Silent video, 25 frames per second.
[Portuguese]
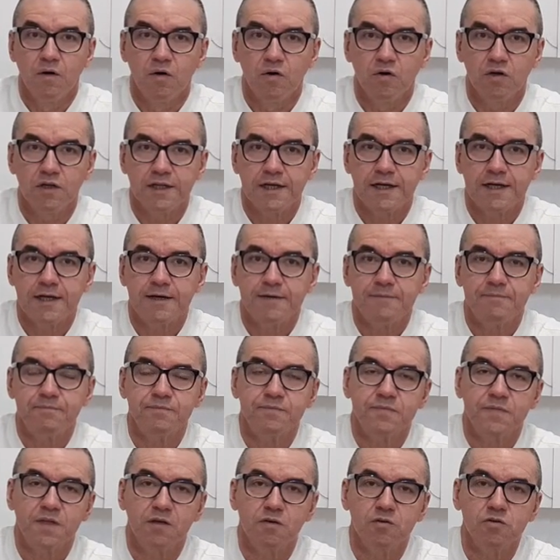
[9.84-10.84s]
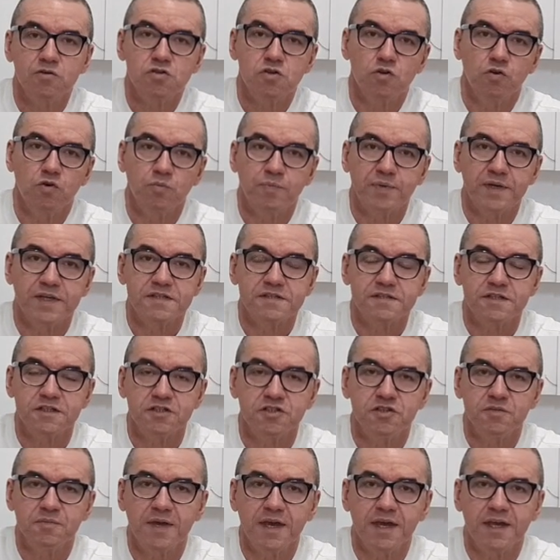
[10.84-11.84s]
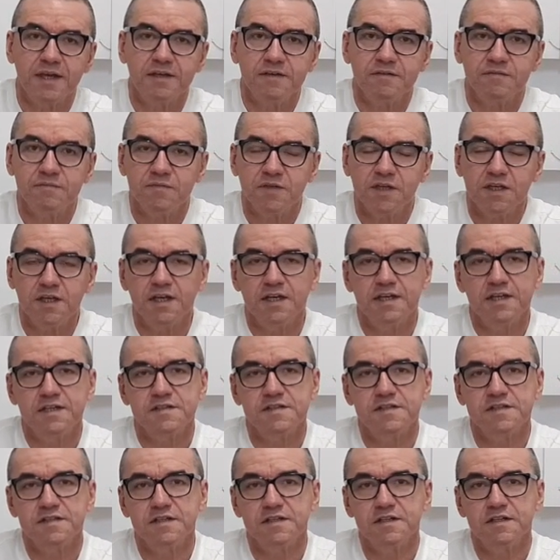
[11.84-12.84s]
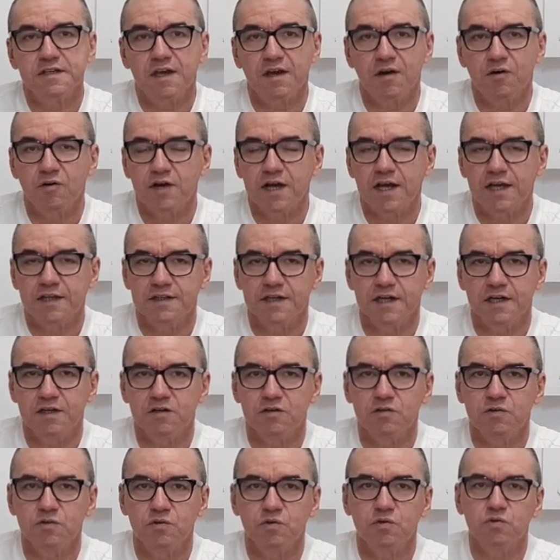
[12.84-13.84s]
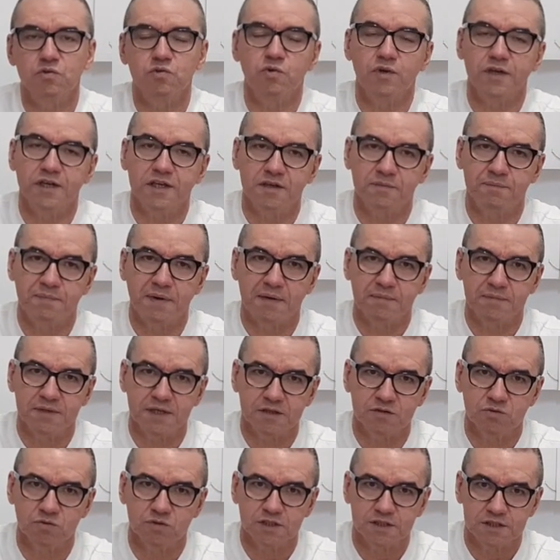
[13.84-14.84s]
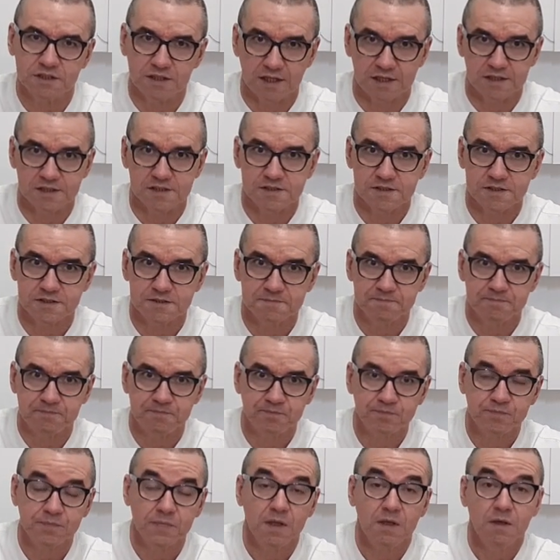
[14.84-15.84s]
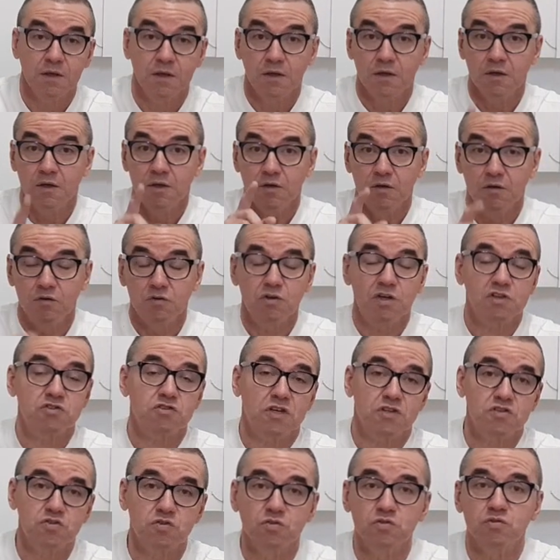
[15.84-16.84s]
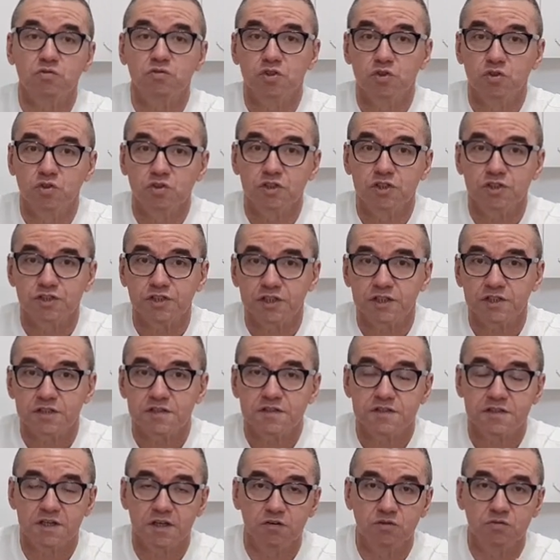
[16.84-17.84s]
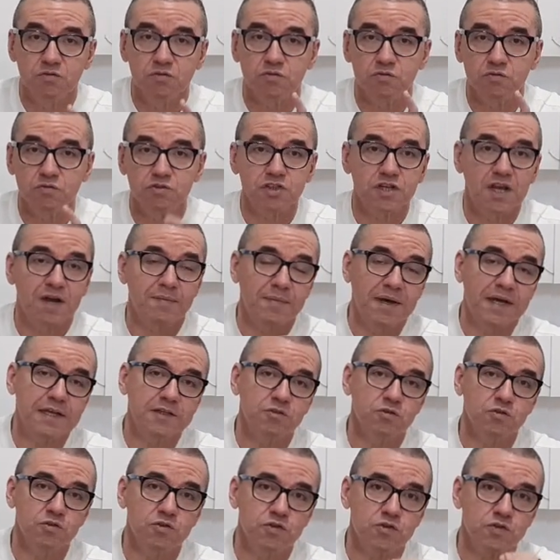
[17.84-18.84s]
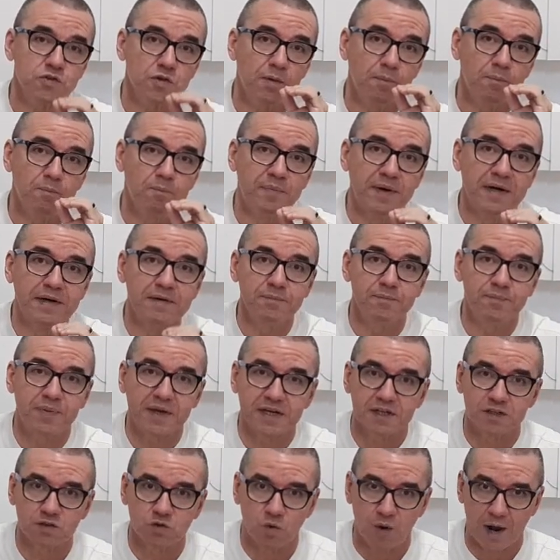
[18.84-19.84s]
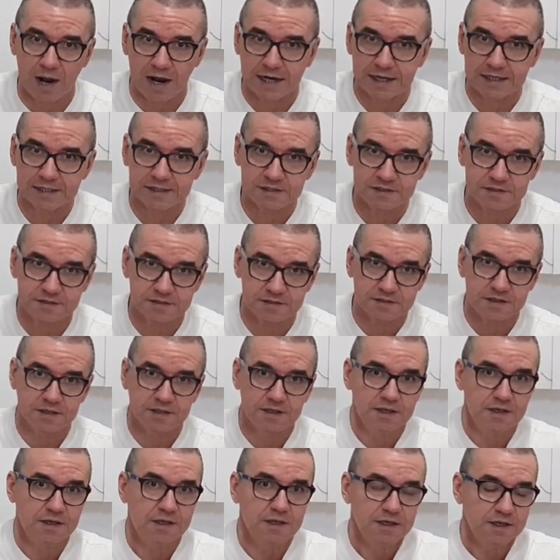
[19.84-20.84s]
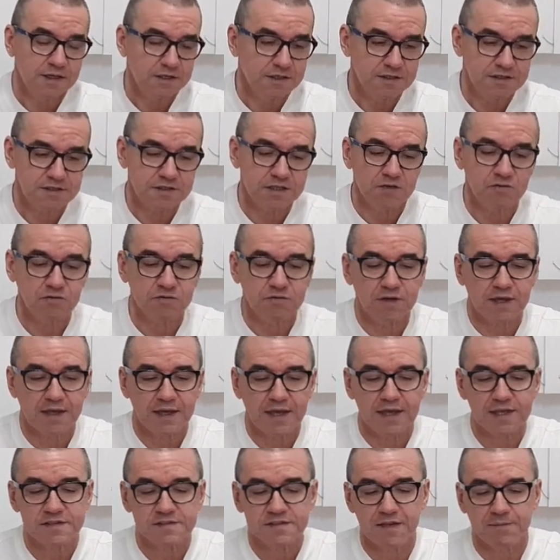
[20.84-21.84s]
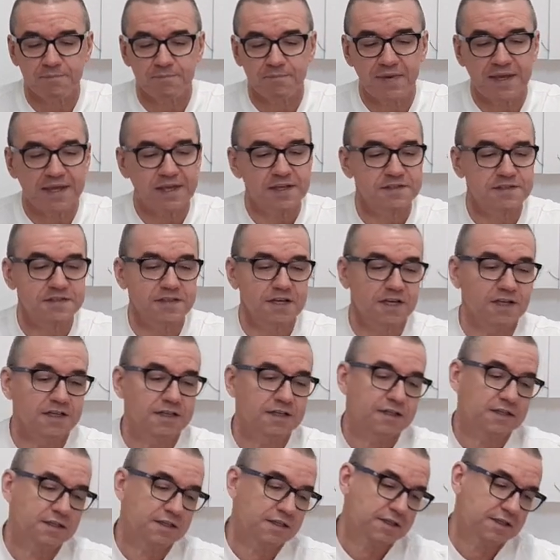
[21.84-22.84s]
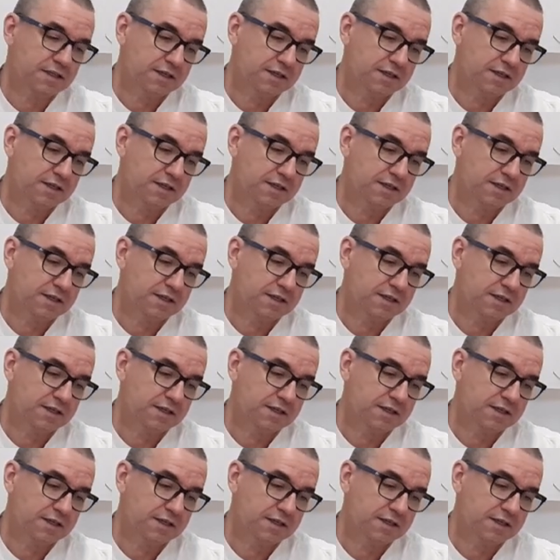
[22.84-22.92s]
Olá, eu sou o Prestige Man e esse é o canal do equipamento de tênis. Nosso assunto de hoje são os chamados bumper guards, que são essa peça